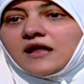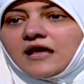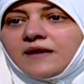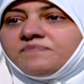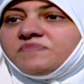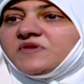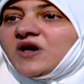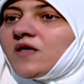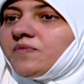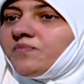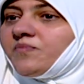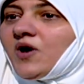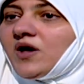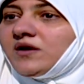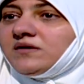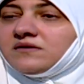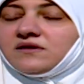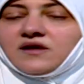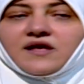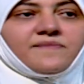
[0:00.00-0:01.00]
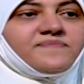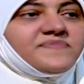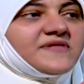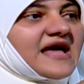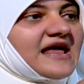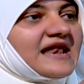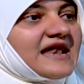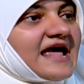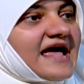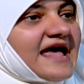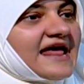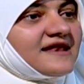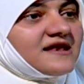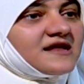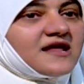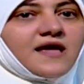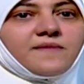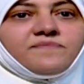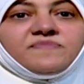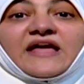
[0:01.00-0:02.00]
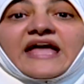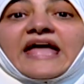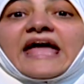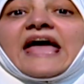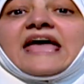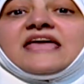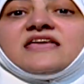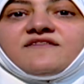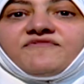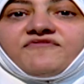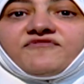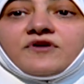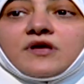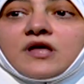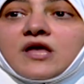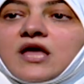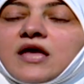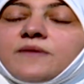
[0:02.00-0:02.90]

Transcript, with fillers: ابني غضبان ابني قلقان ابني خايف